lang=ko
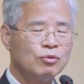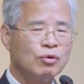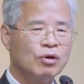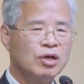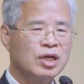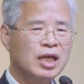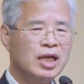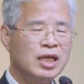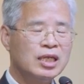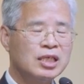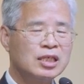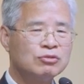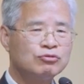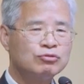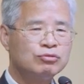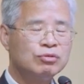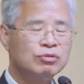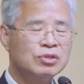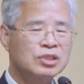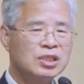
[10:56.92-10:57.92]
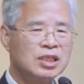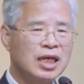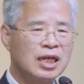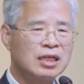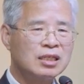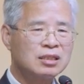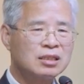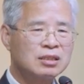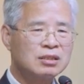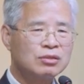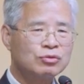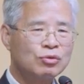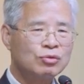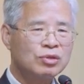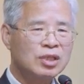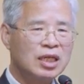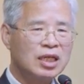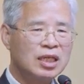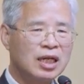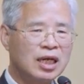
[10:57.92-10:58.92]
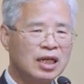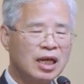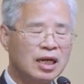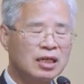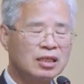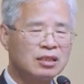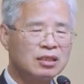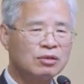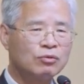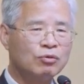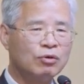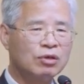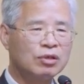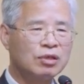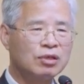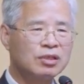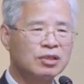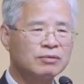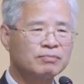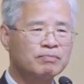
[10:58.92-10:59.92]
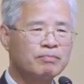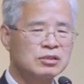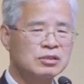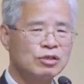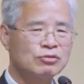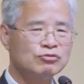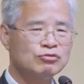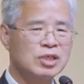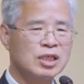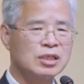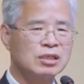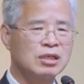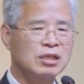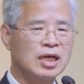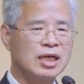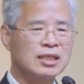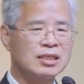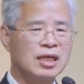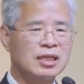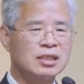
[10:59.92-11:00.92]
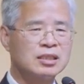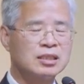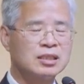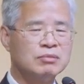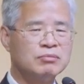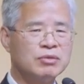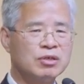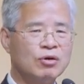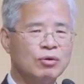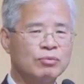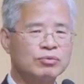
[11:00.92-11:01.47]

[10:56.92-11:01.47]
원래 이 구원이라는 소테리아라는 원어는 천국에 들어간다는 의미가